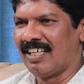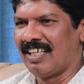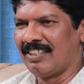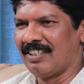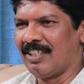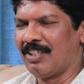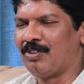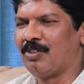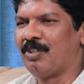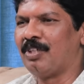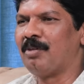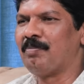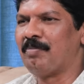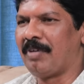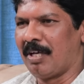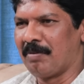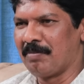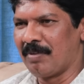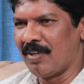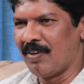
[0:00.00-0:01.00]
అందరితోటి
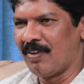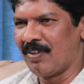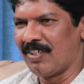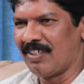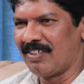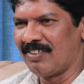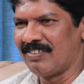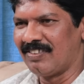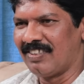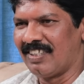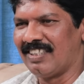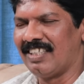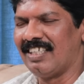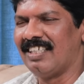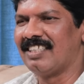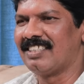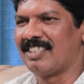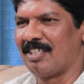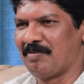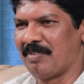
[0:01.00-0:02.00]
ప్రేమగా ఉండటం
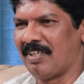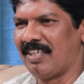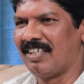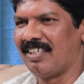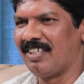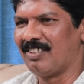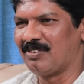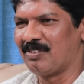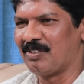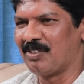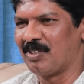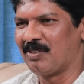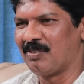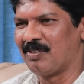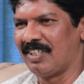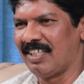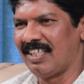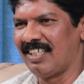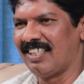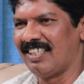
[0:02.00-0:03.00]
అందరినీ సమానంగా చూడటం
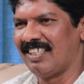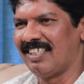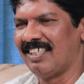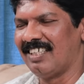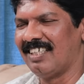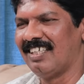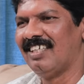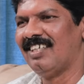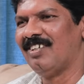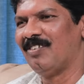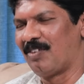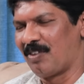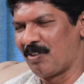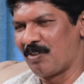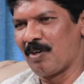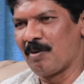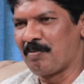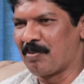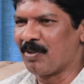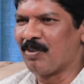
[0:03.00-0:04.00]
అనేది
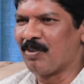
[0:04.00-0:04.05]
గొప్ప